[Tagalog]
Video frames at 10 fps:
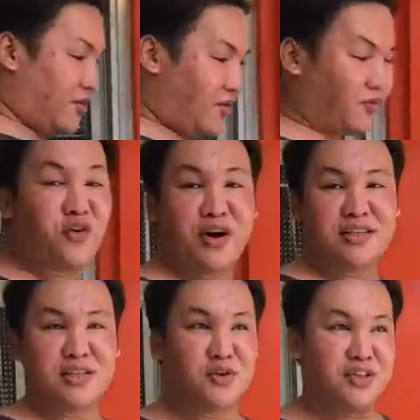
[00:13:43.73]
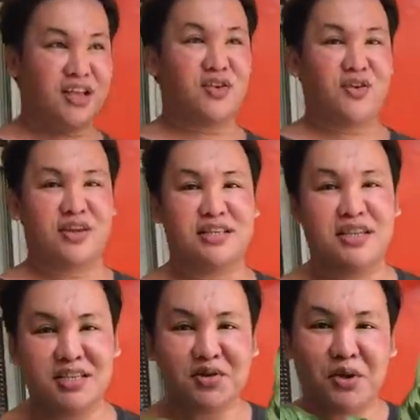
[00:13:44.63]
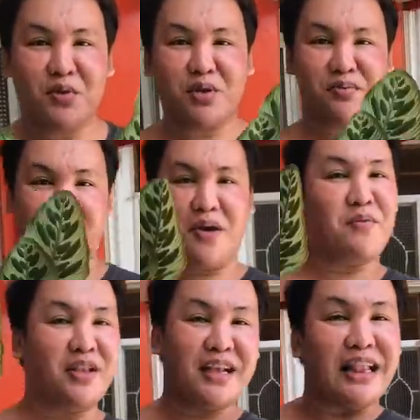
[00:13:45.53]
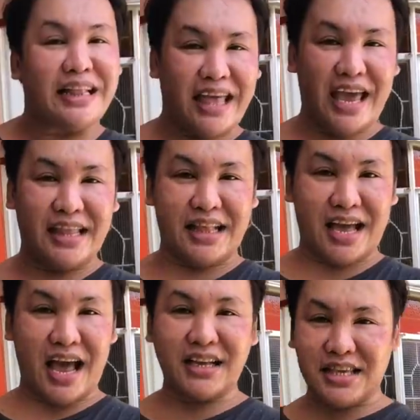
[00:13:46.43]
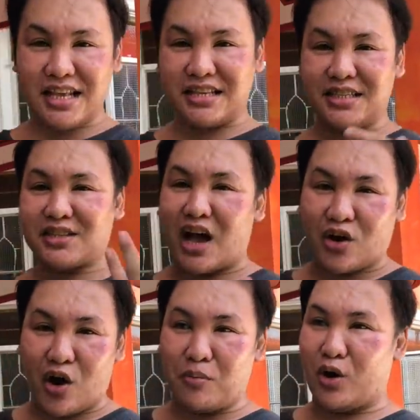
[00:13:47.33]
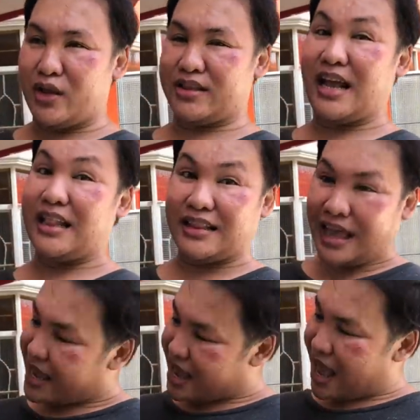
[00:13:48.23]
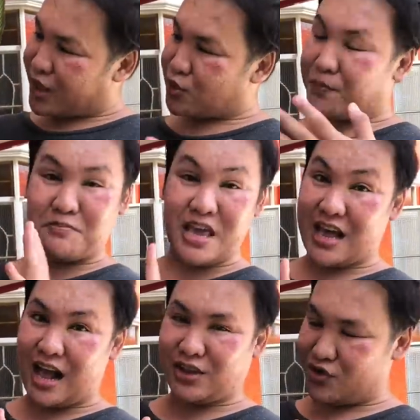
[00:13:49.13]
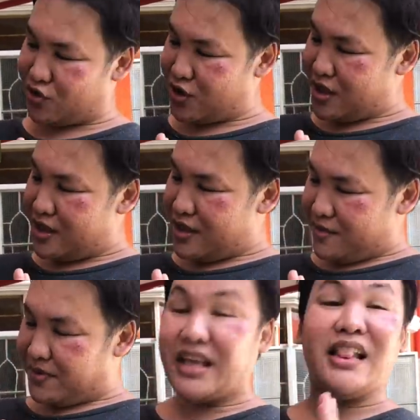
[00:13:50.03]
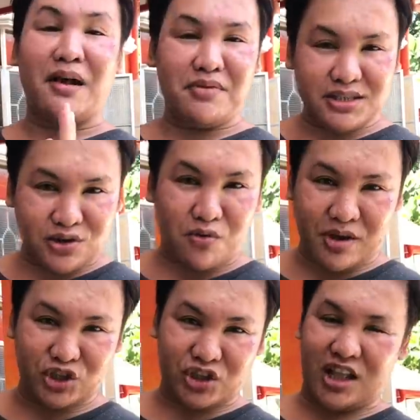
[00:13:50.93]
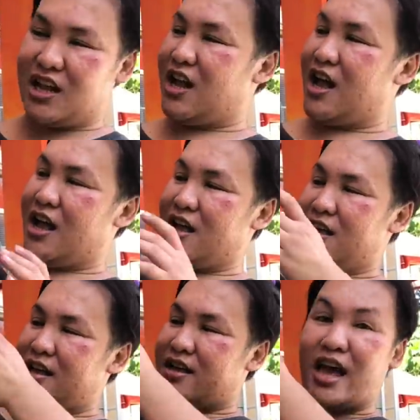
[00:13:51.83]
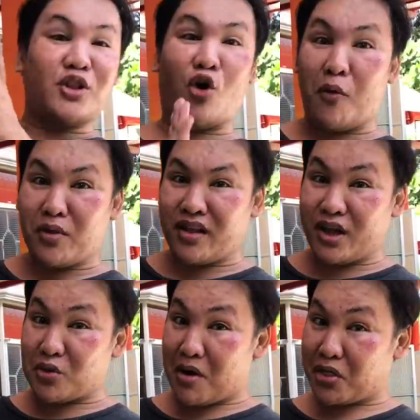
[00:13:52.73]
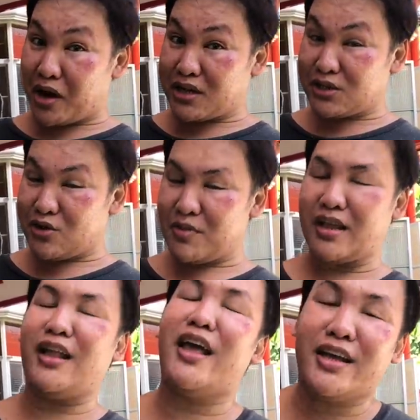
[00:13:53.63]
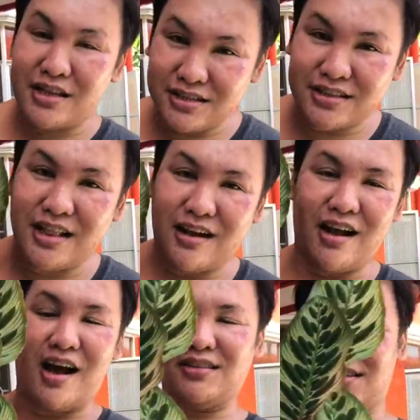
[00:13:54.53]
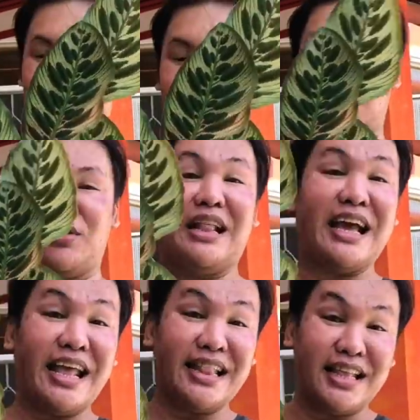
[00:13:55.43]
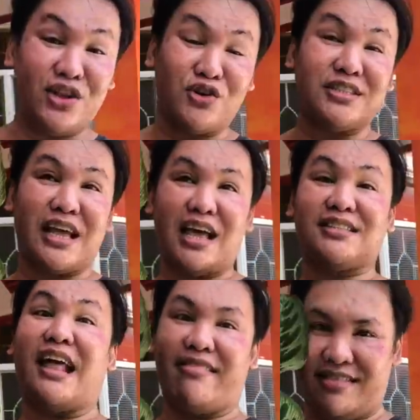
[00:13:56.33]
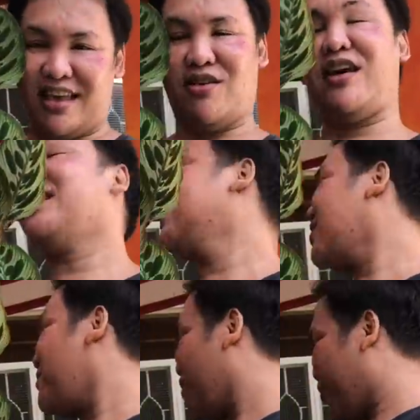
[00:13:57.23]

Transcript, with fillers: of course, ito din, oh. Kasi this is really one of my favorite kalateya talaga. I think this is a common kalateya, itong peacock, no? But I love this so much talaga. Kahit common na ito mga dars, no? But I like this talaga as in. So, ilagay natin doon sa stante. Okay, let's come on,